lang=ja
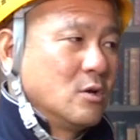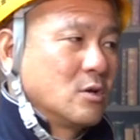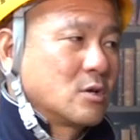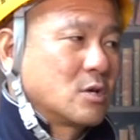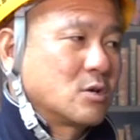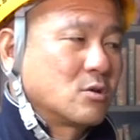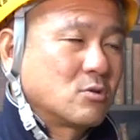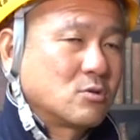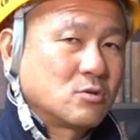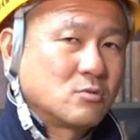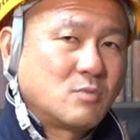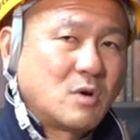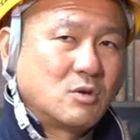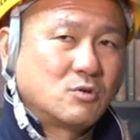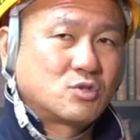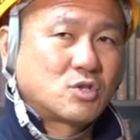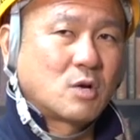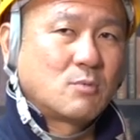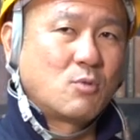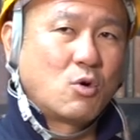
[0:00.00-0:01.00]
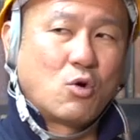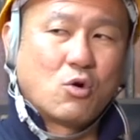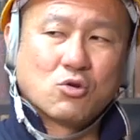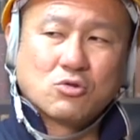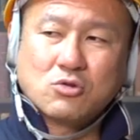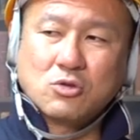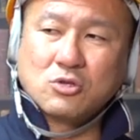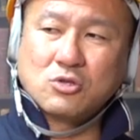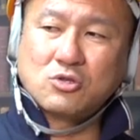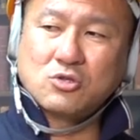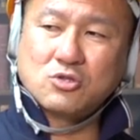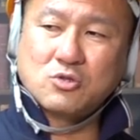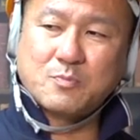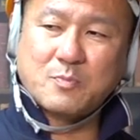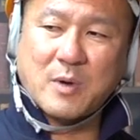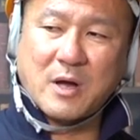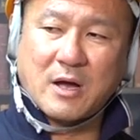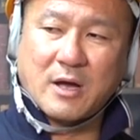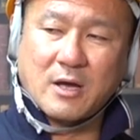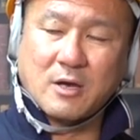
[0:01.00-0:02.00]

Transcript: 結局、まあ、うちはもう本当に90%、